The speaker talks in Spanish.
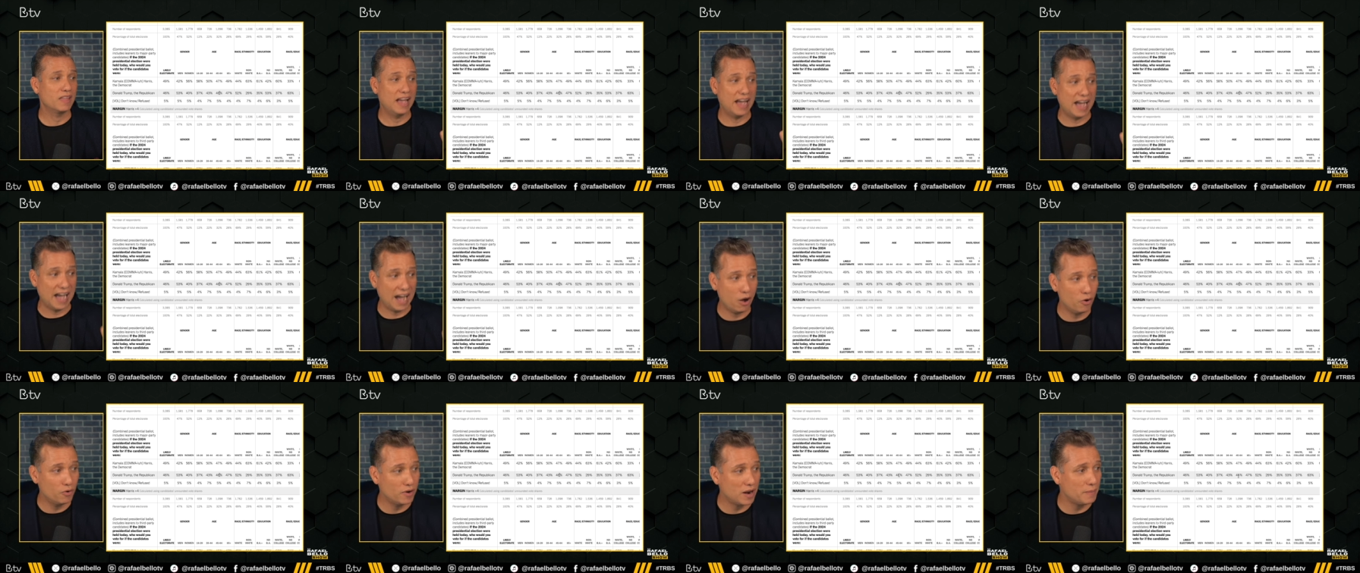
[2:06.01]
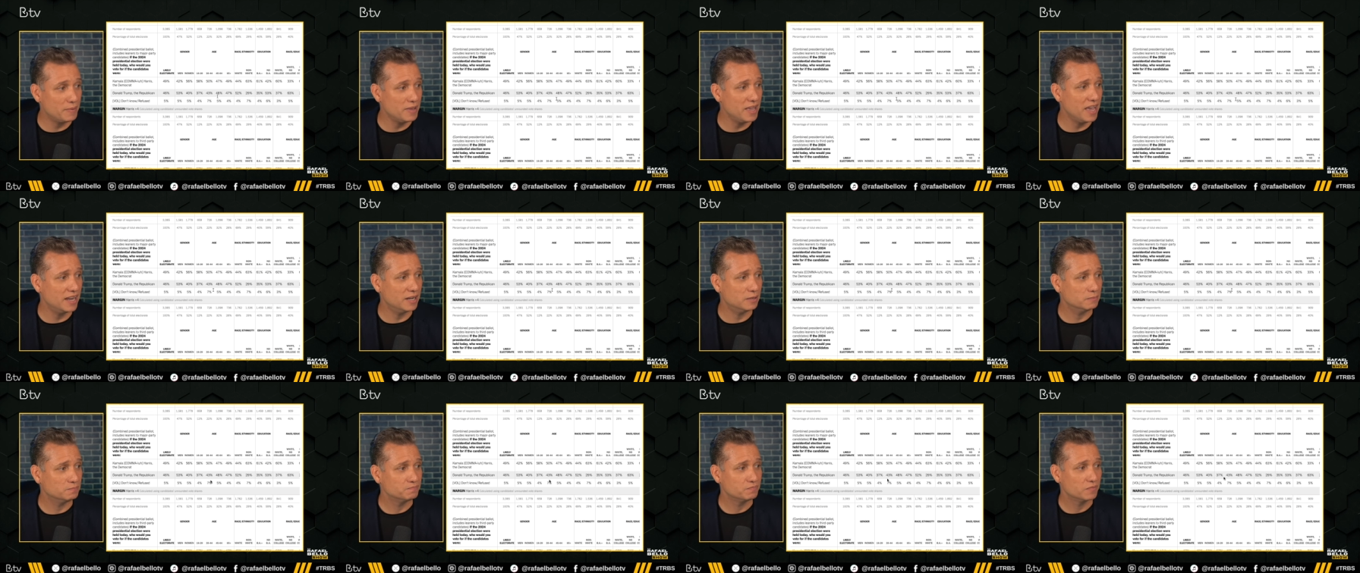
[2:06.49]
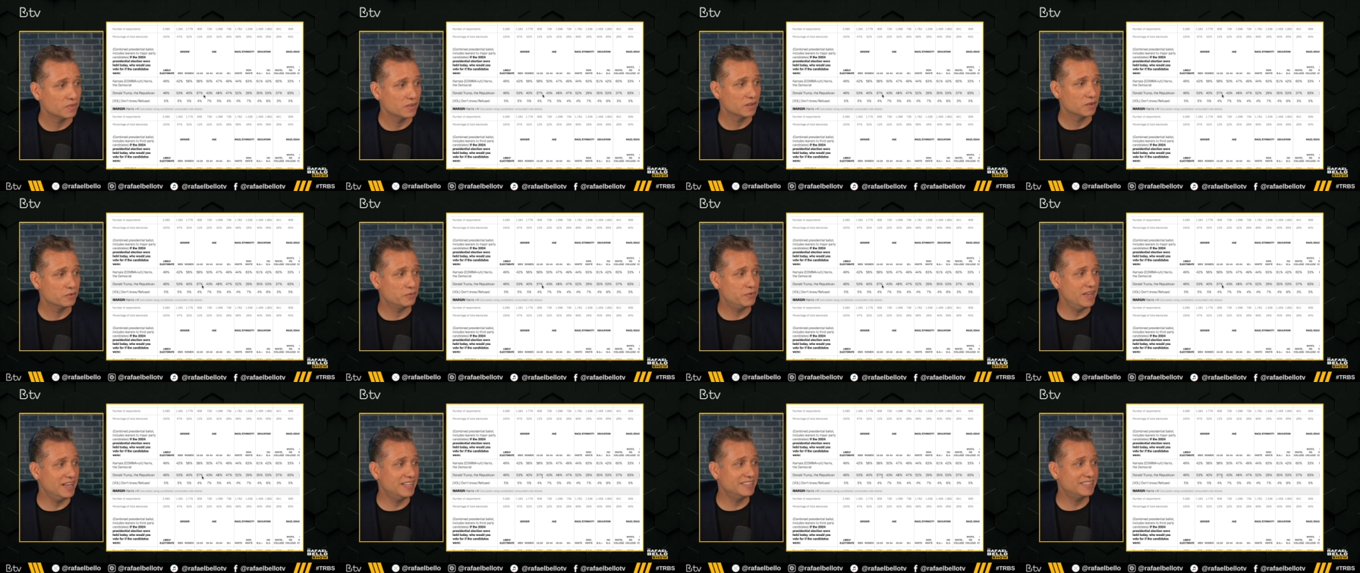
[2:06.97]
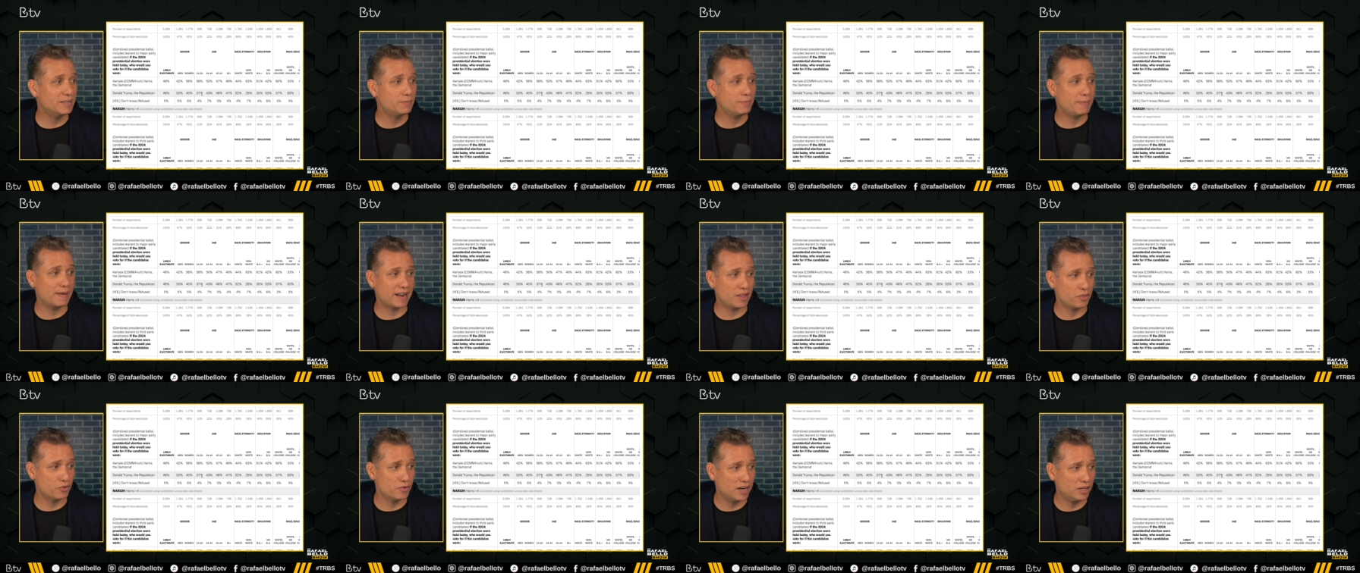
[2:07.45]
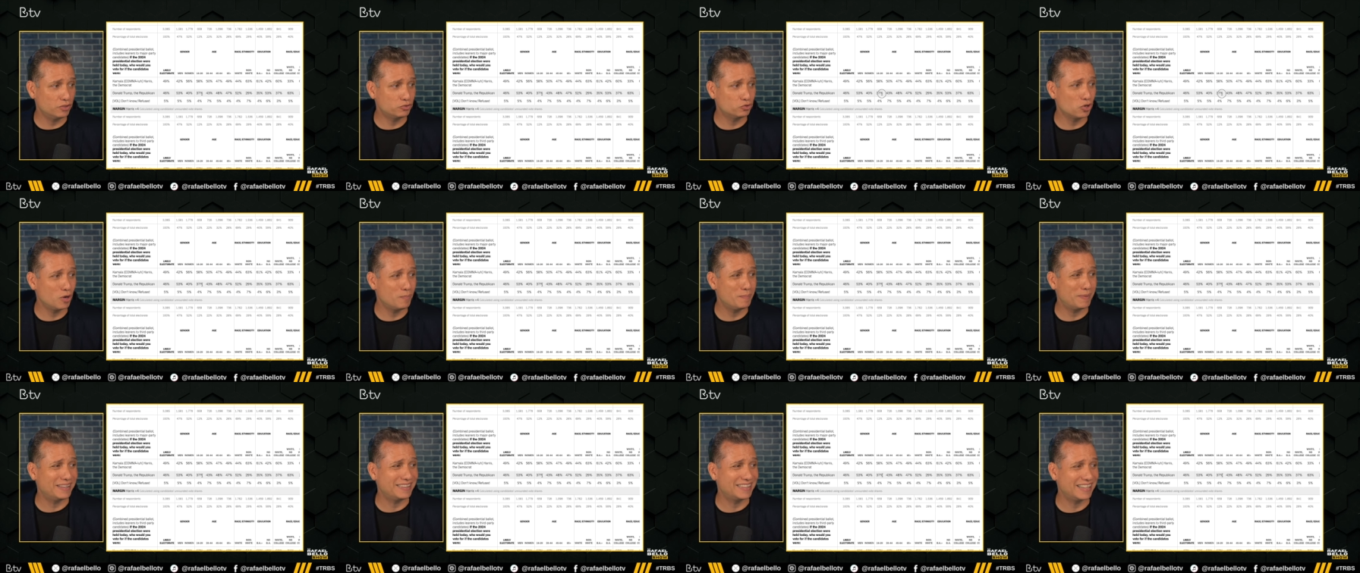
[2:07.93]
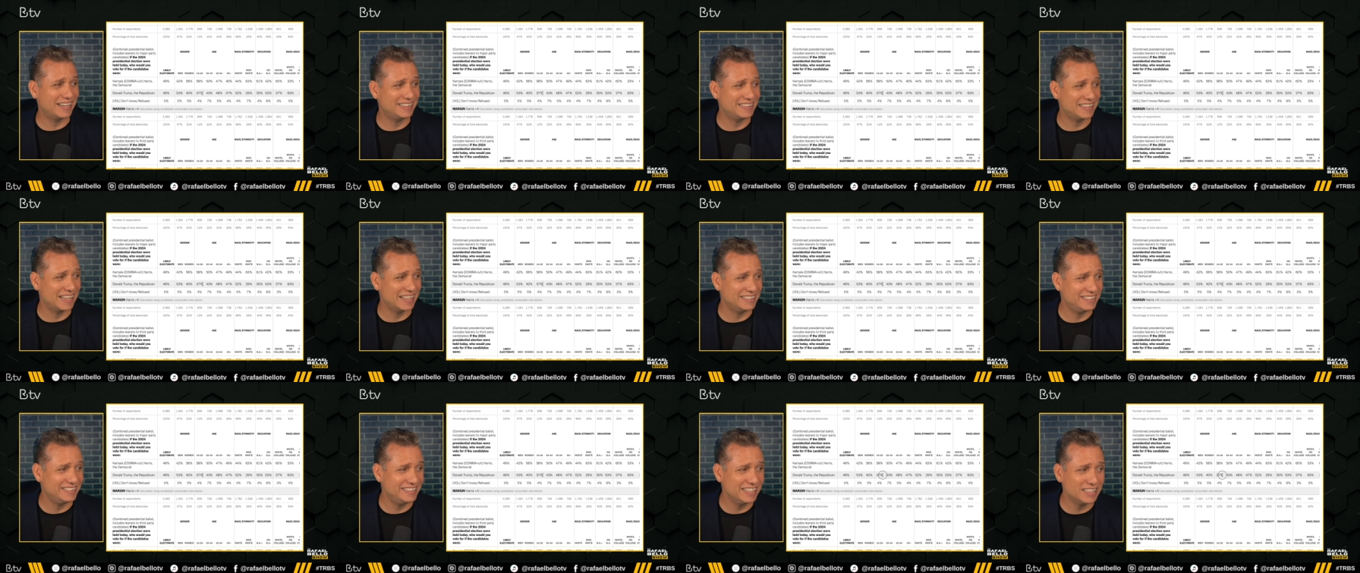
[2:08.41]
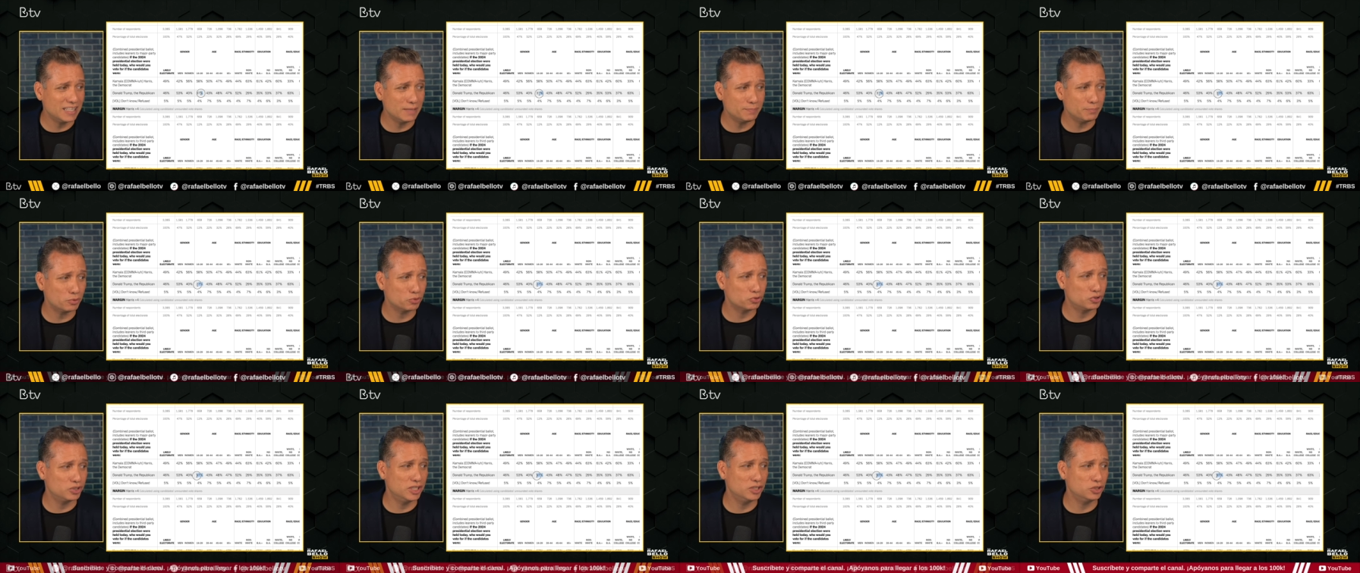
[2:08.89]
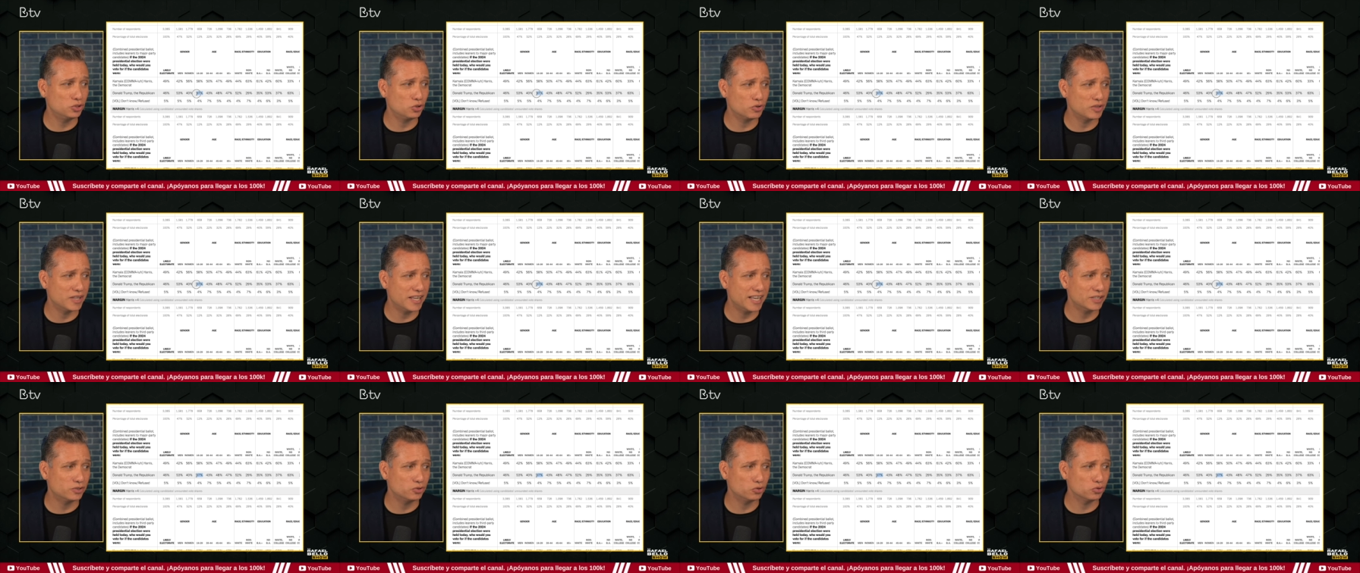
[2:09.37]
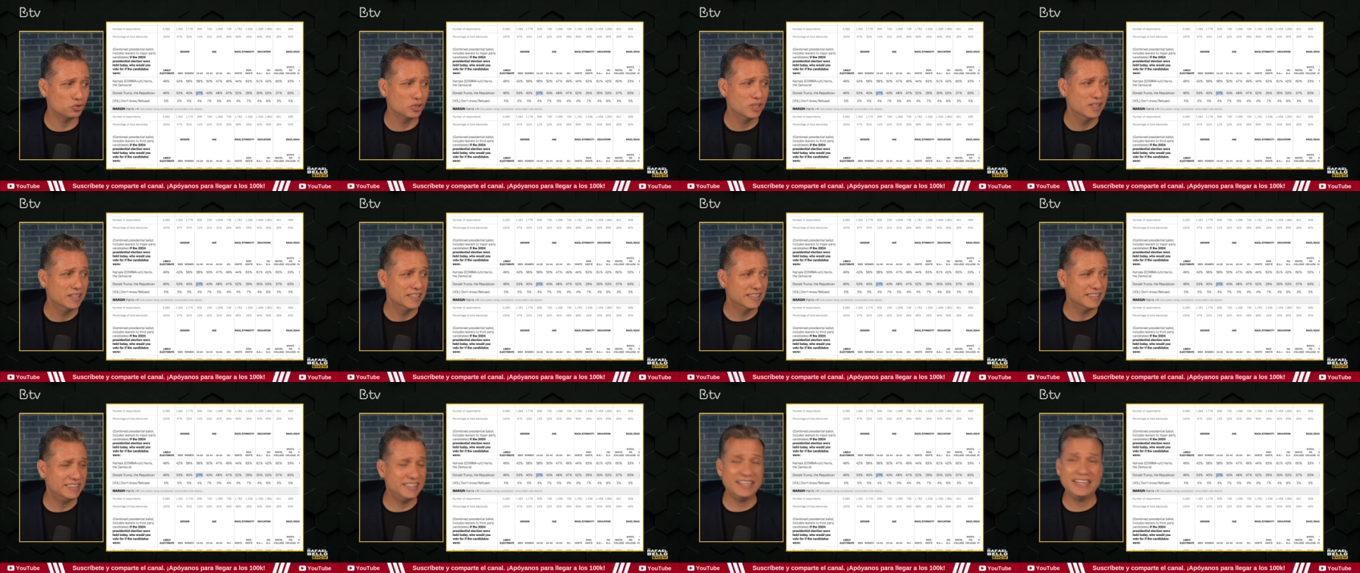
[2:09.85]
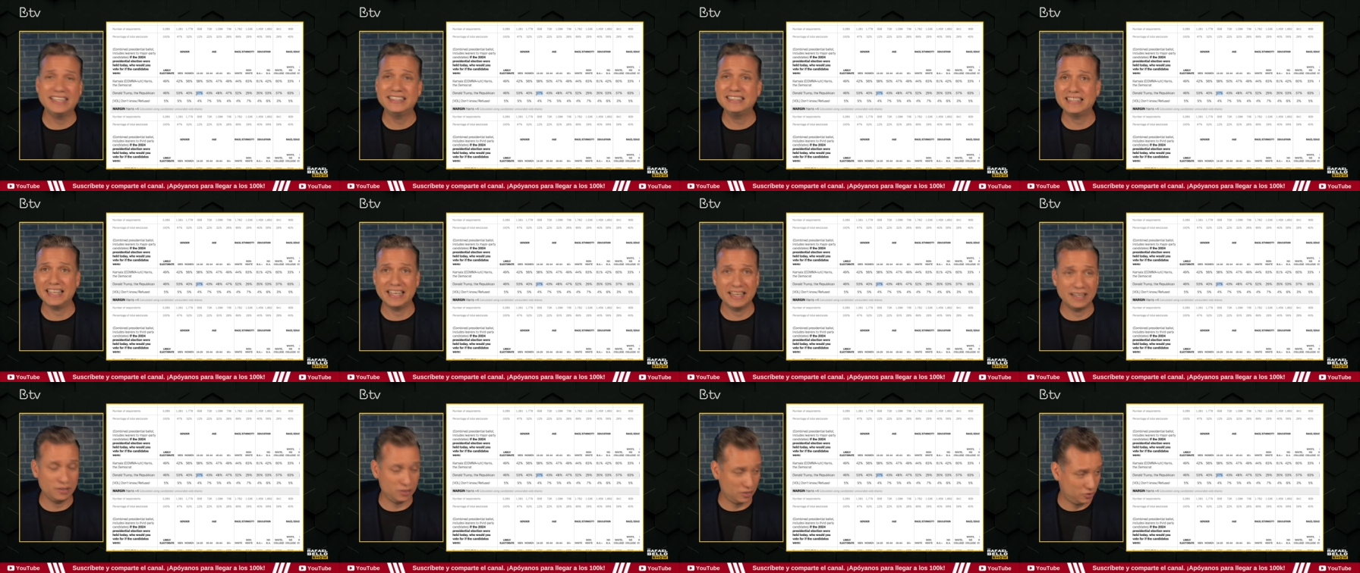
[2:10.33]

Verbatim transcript: Ahora bien, Fíjense, para Donald Trump el 37% de esos tienen,